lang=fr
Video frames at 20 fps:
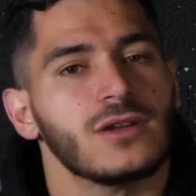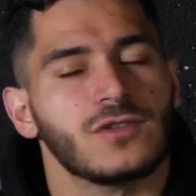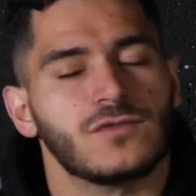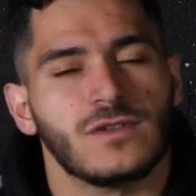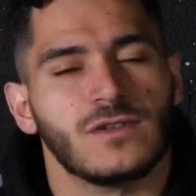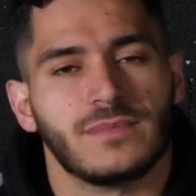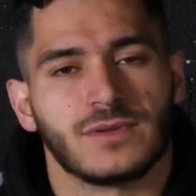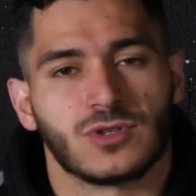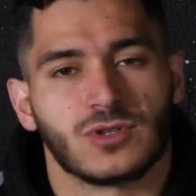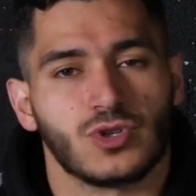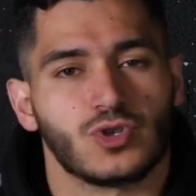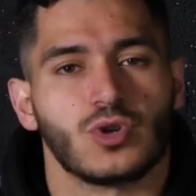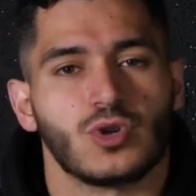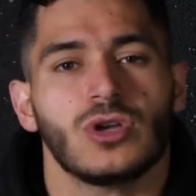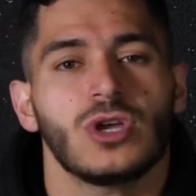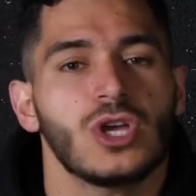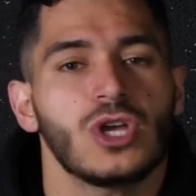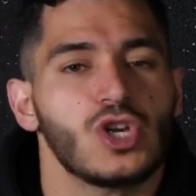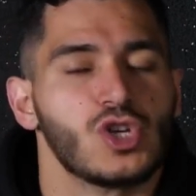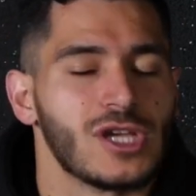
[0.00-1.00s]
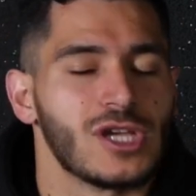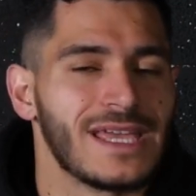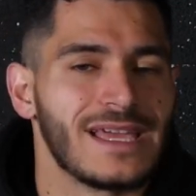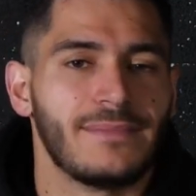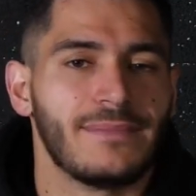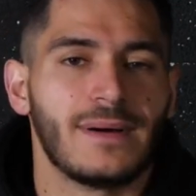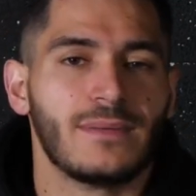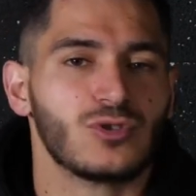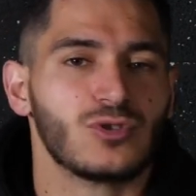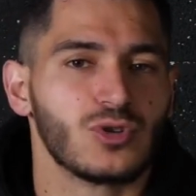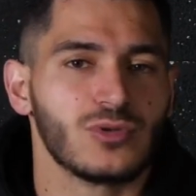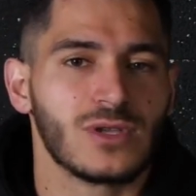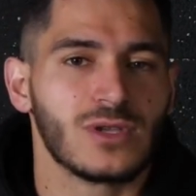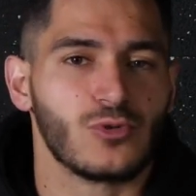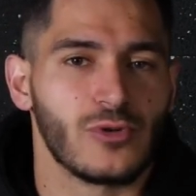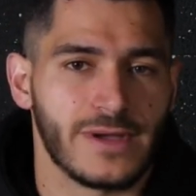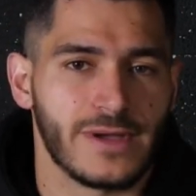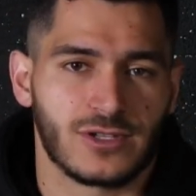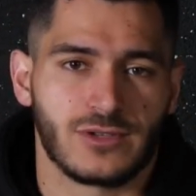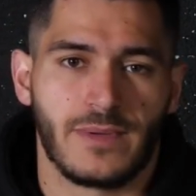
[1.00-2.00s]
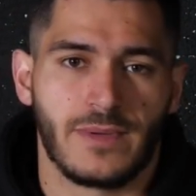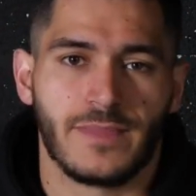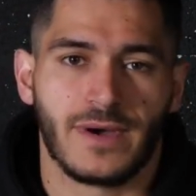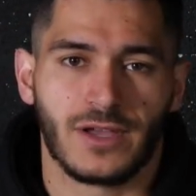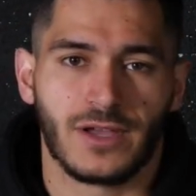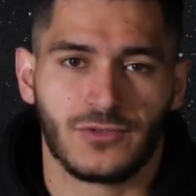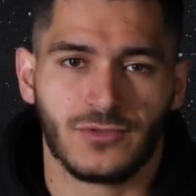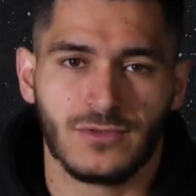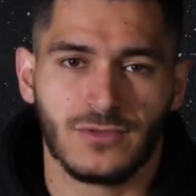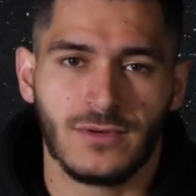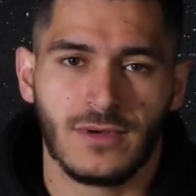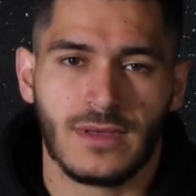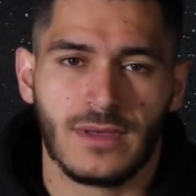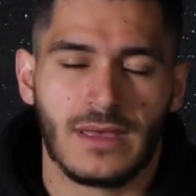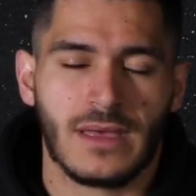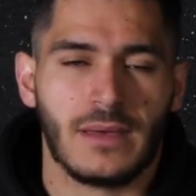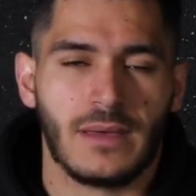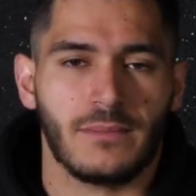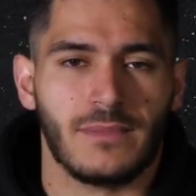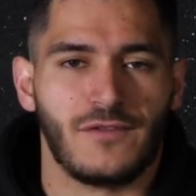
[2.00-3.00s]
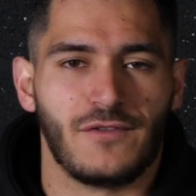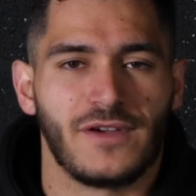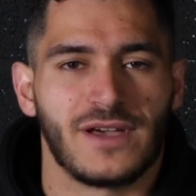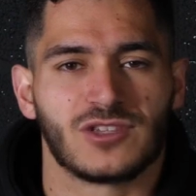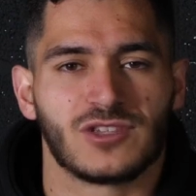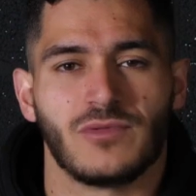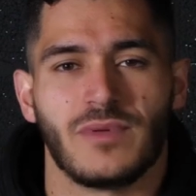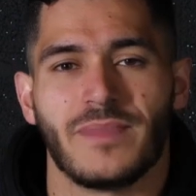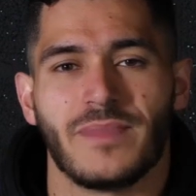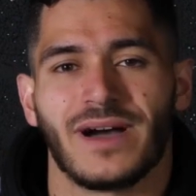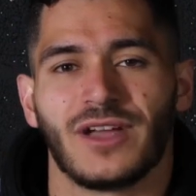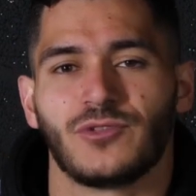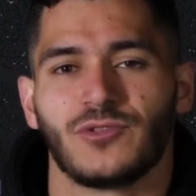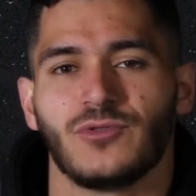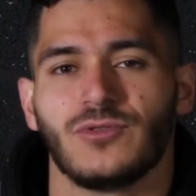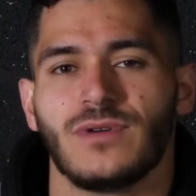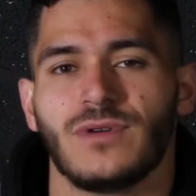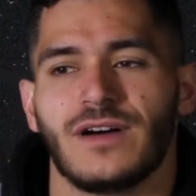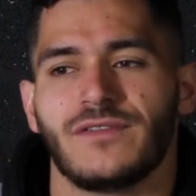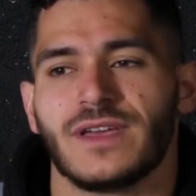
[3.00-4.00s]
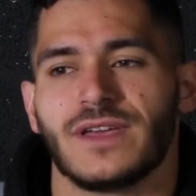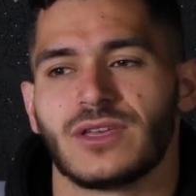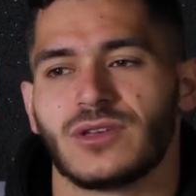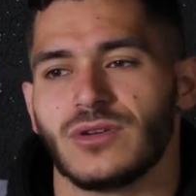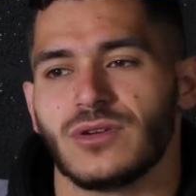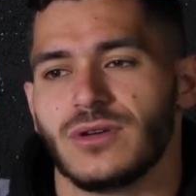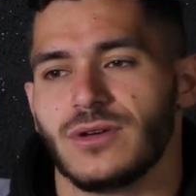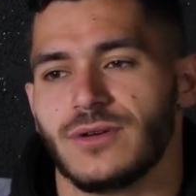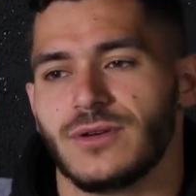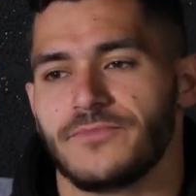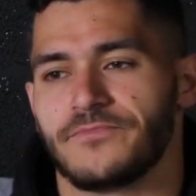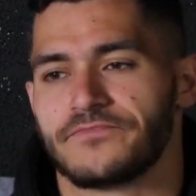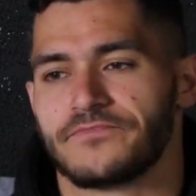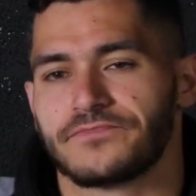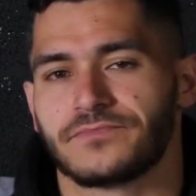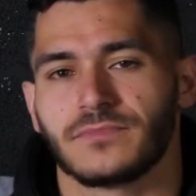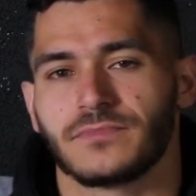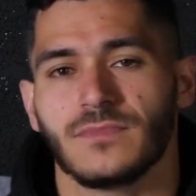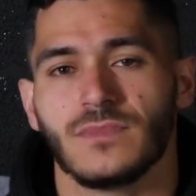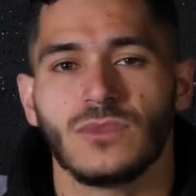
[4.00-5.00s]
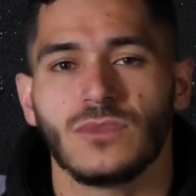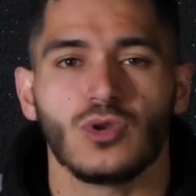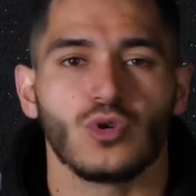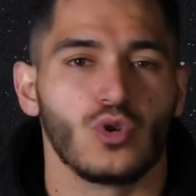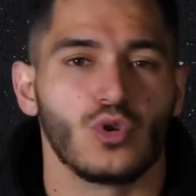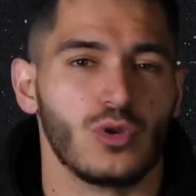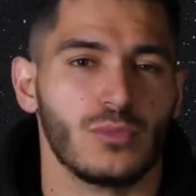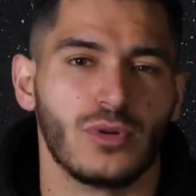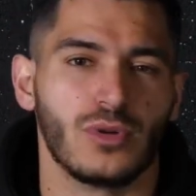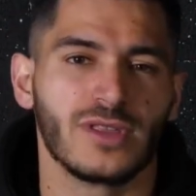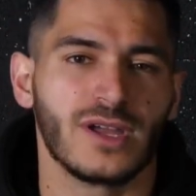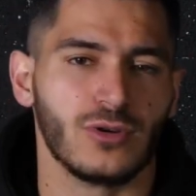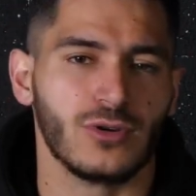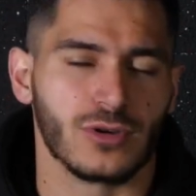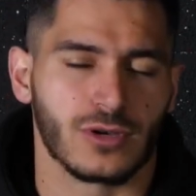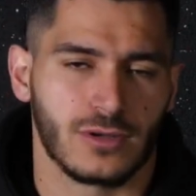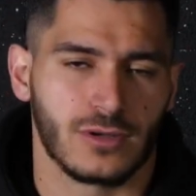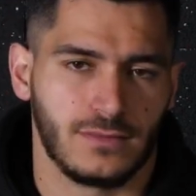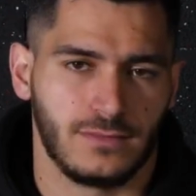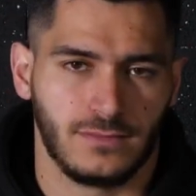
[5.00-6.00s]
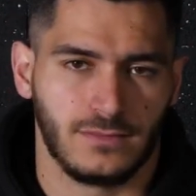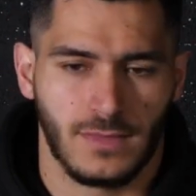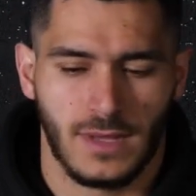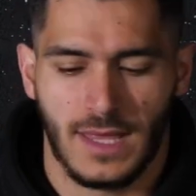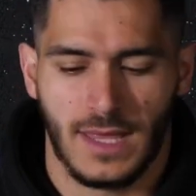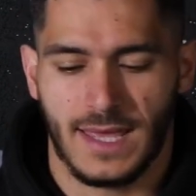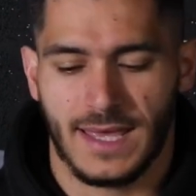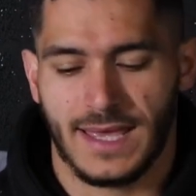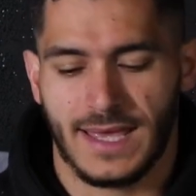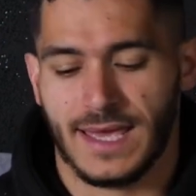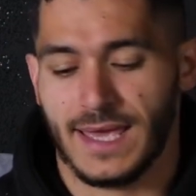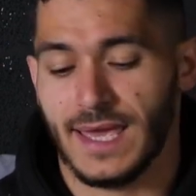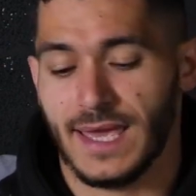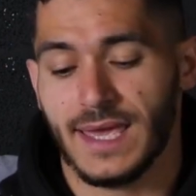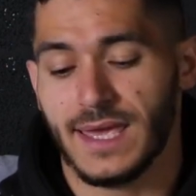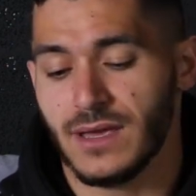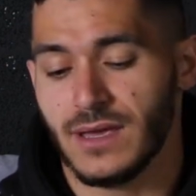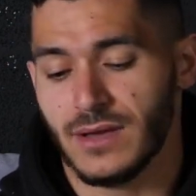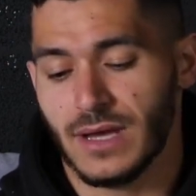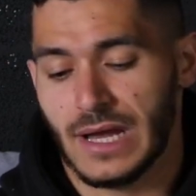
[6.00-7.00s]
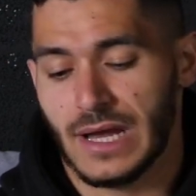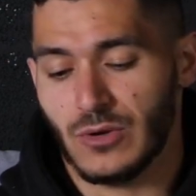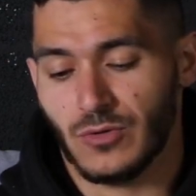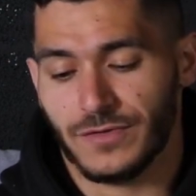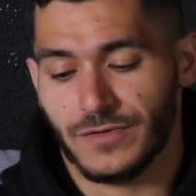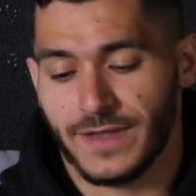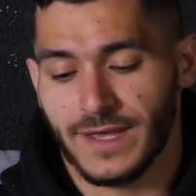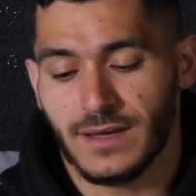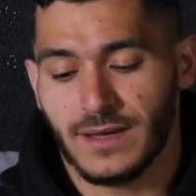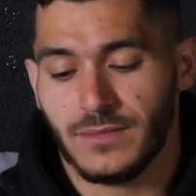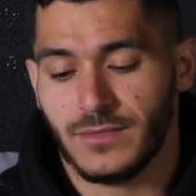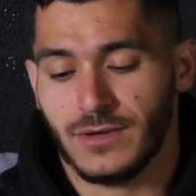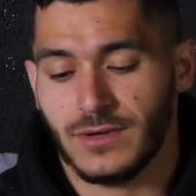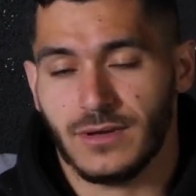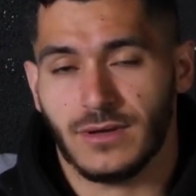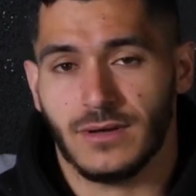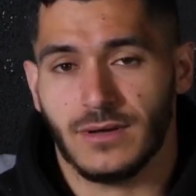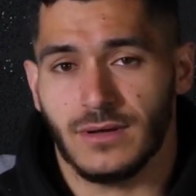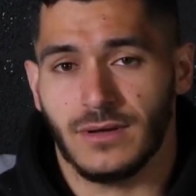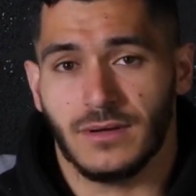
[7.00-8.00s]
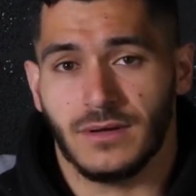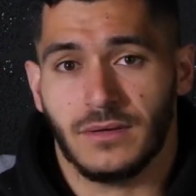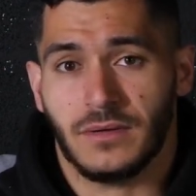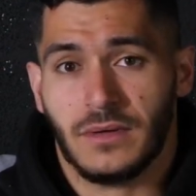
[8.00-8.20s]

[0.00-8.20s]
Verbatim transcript: tu vois, parce que je, serais capable aujourd'hui de courir un semi-marathon, mais faire un semi-marathon avec euh, une bonne allure. Et à long terme, euh,